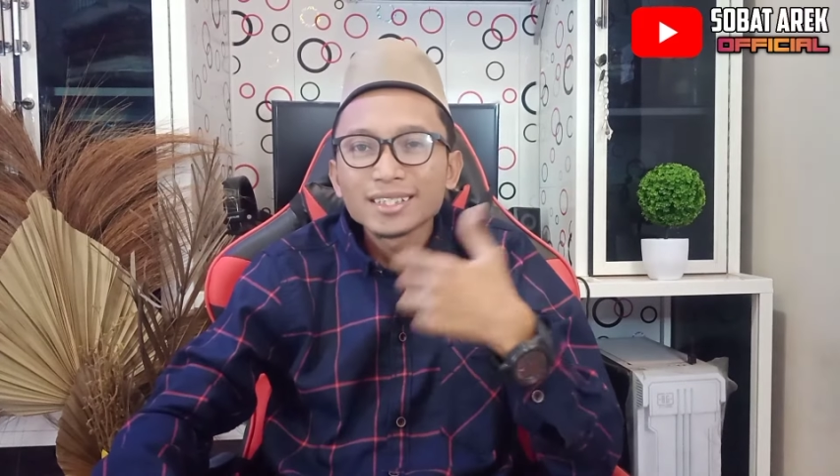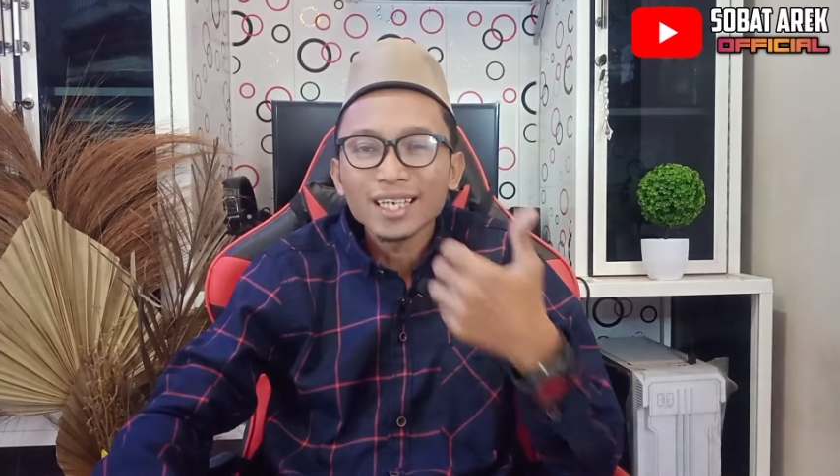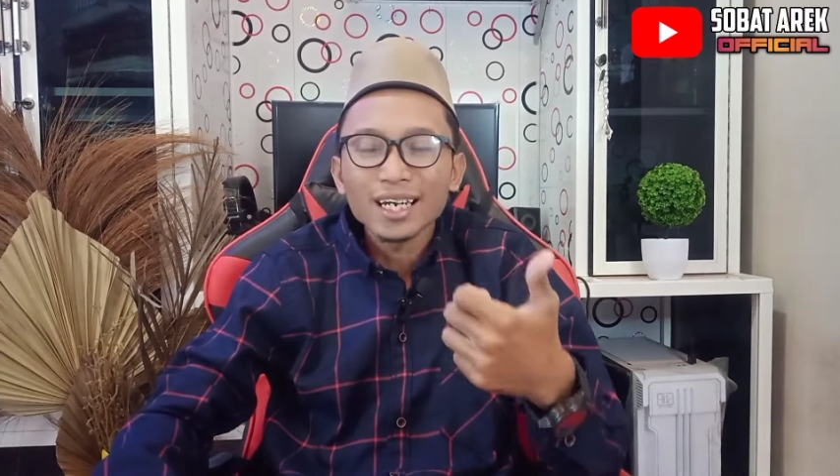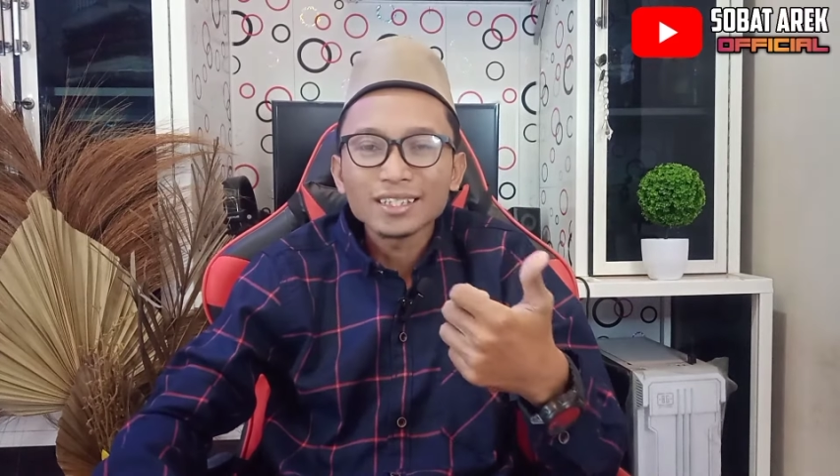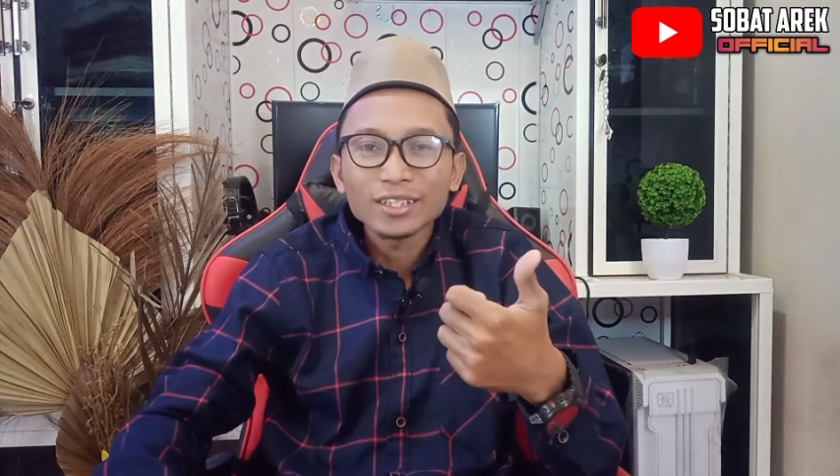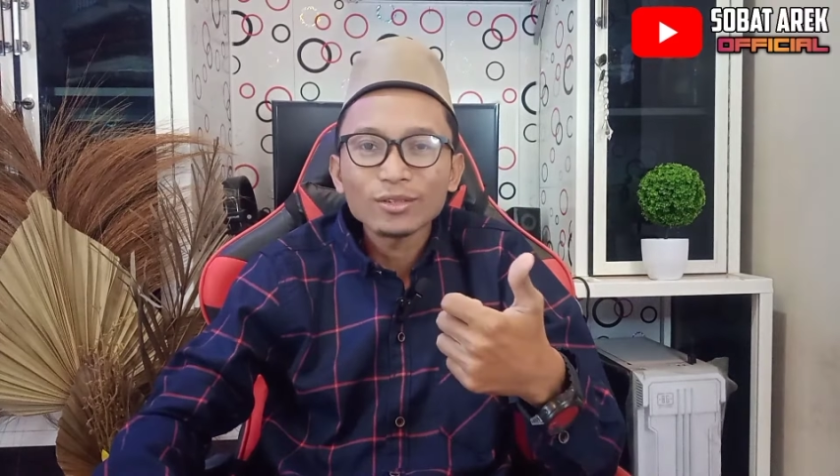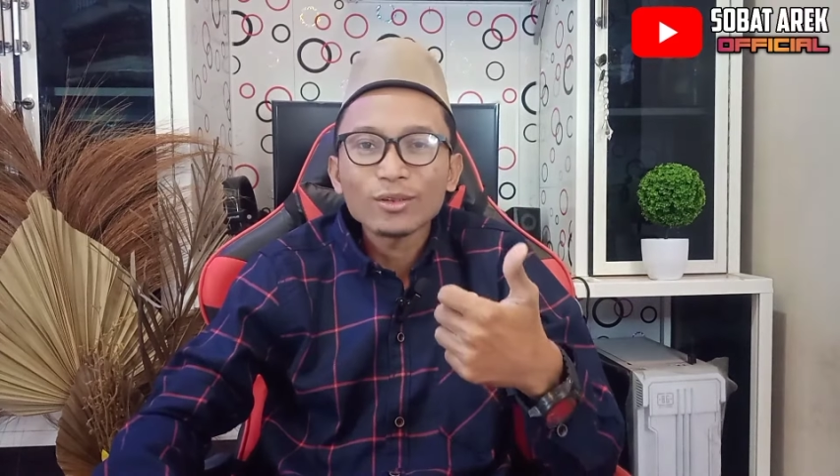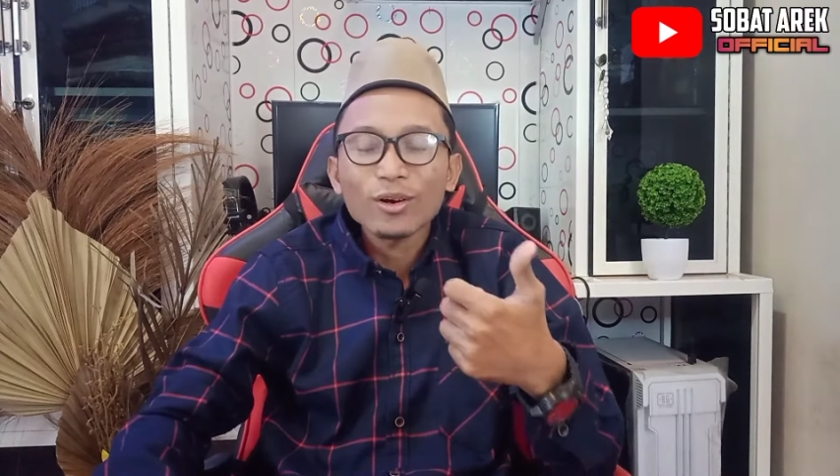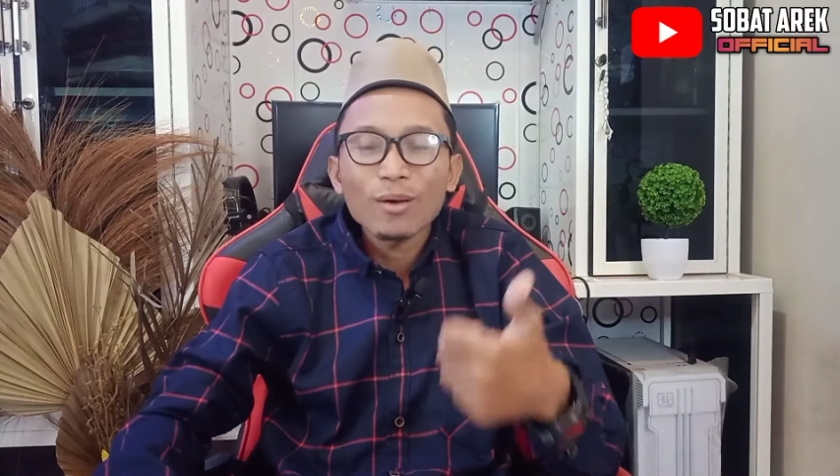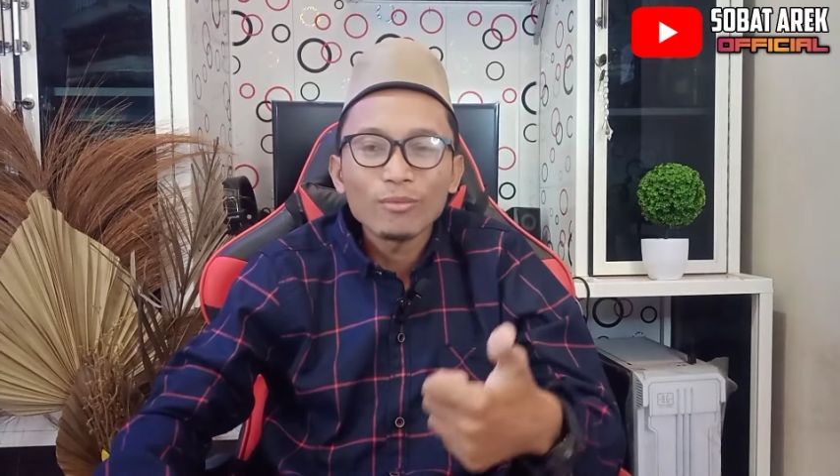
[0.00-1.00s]
salah satu
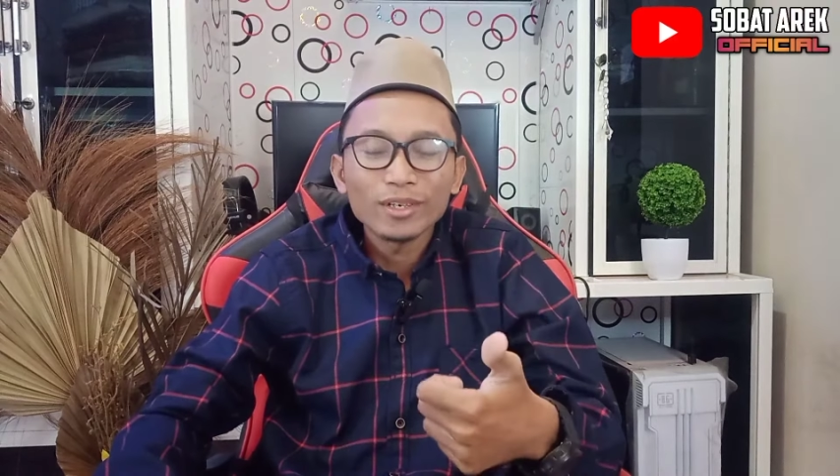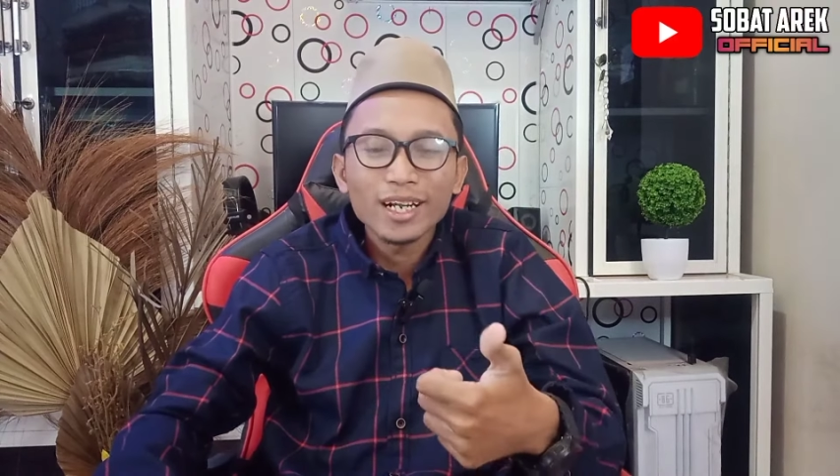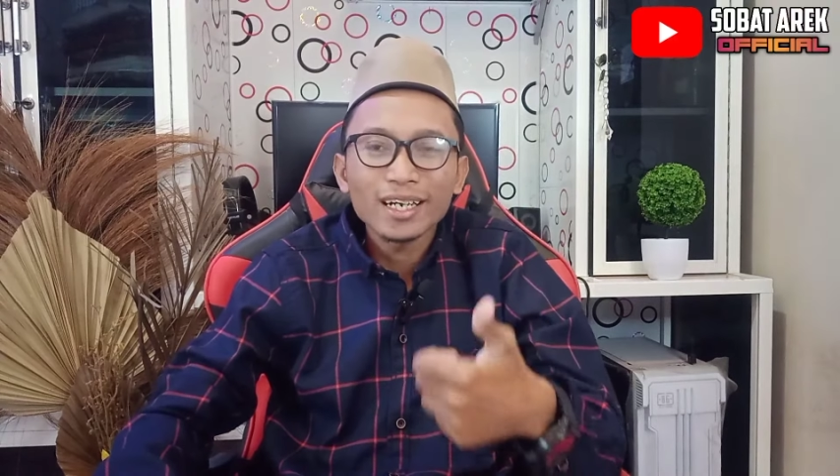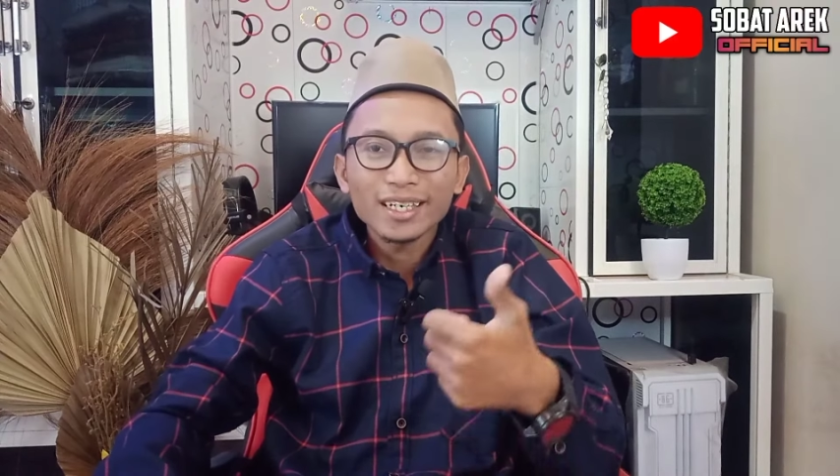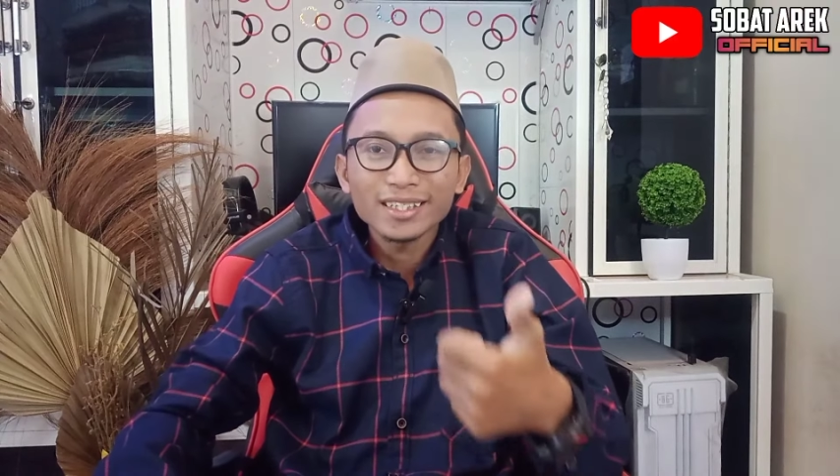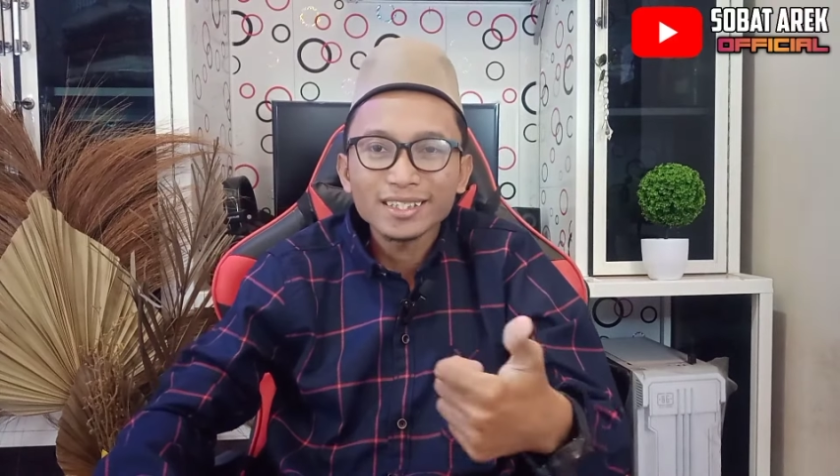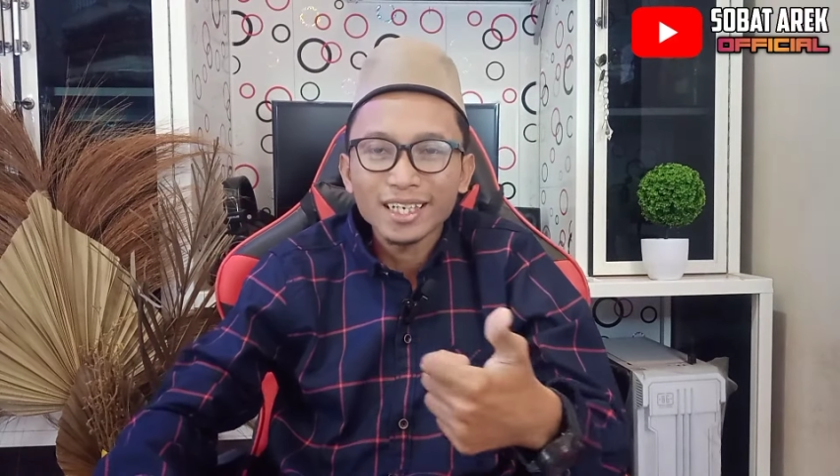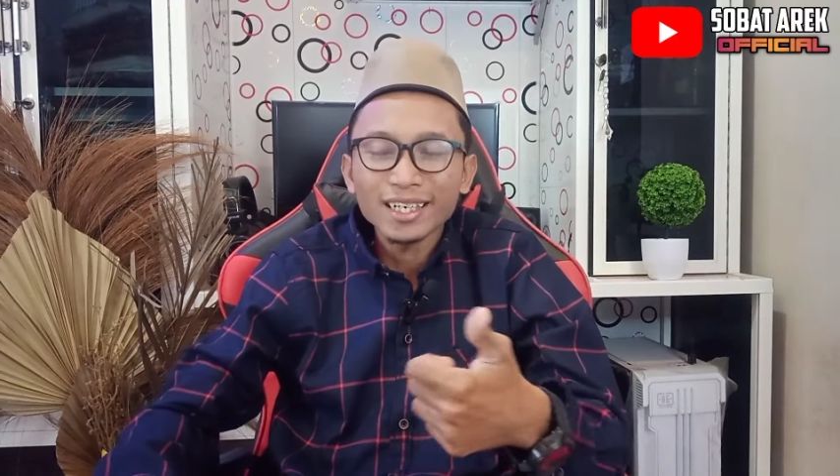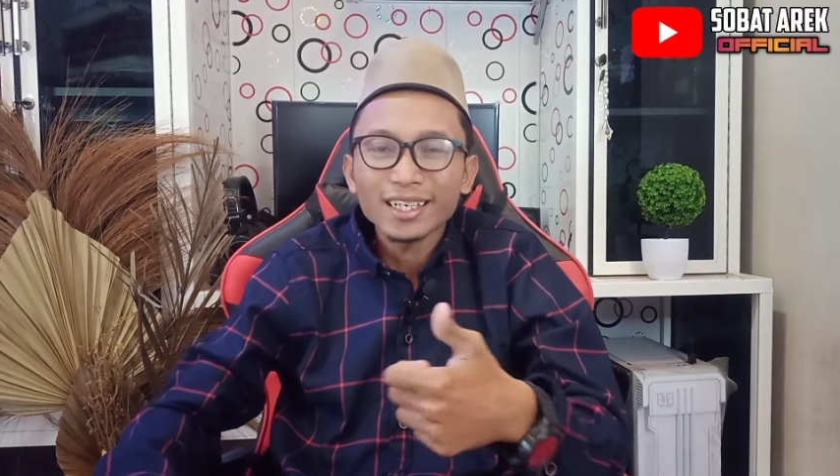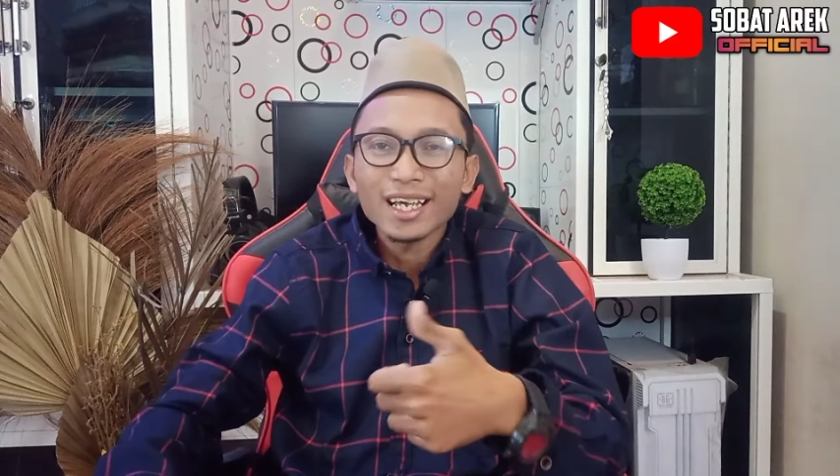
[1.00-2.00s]
tokoh muda
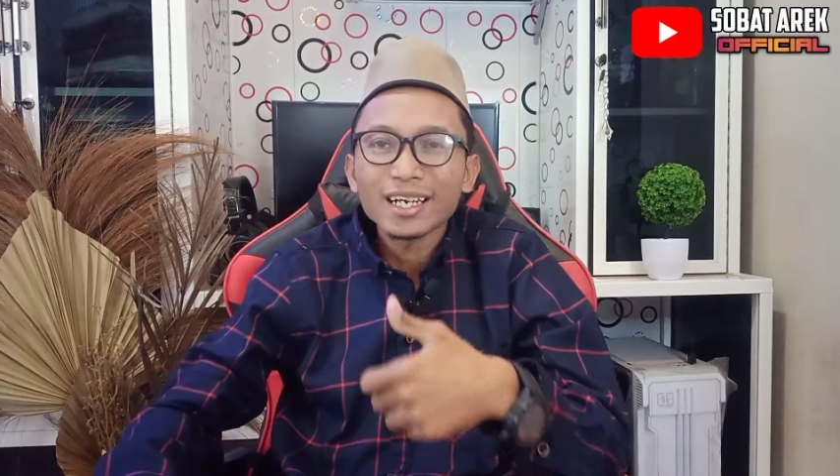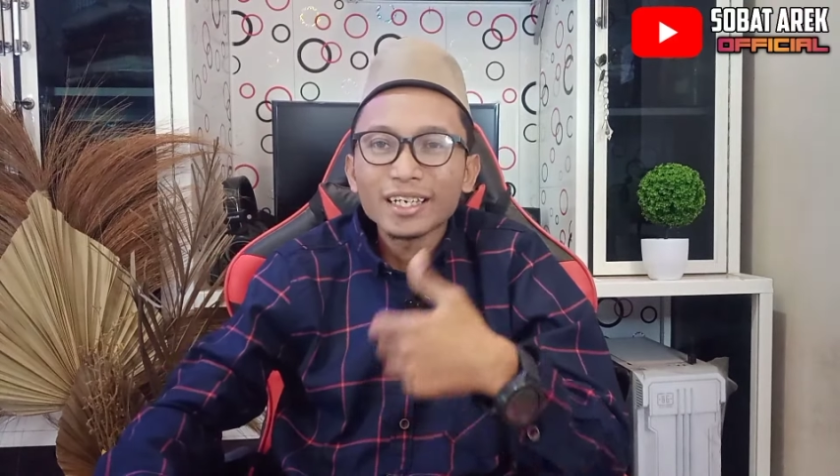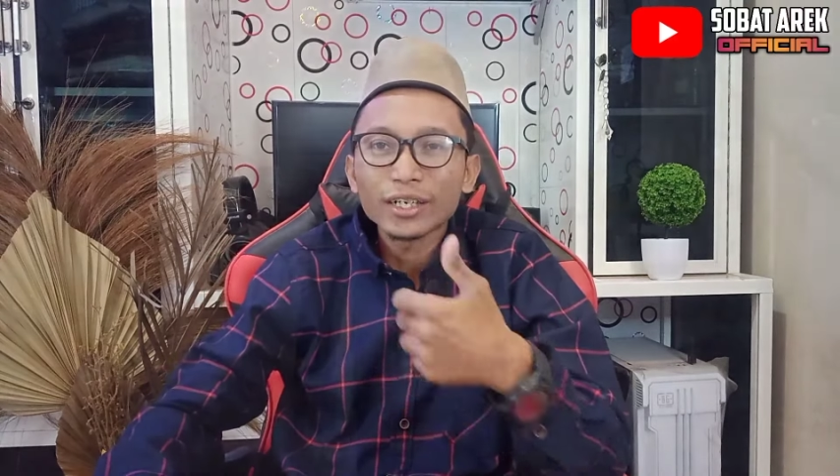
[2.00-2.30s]
Kristen ya